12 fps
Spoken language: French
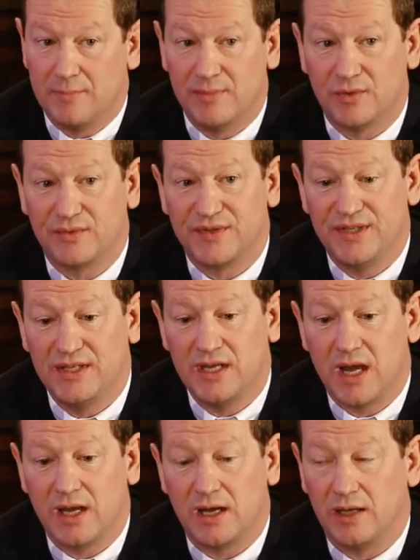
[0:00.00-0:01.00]
mais
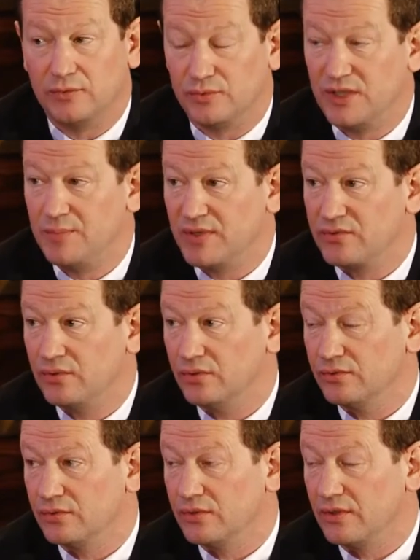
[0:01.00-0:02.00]
aussi un, outil, bien
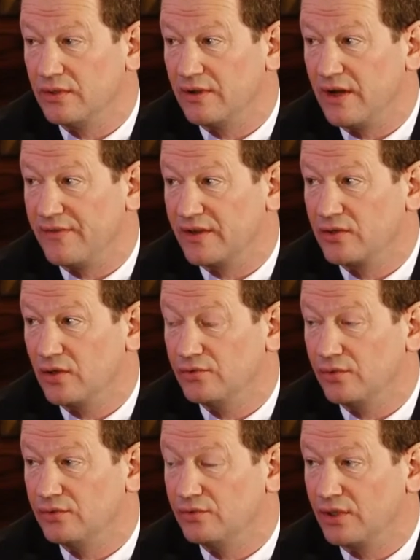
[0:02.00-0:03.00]
sûr, euh, un facteur
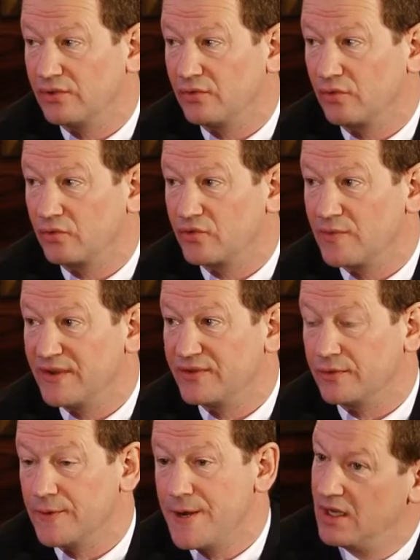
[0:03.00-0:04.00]
de, réduction de consommation.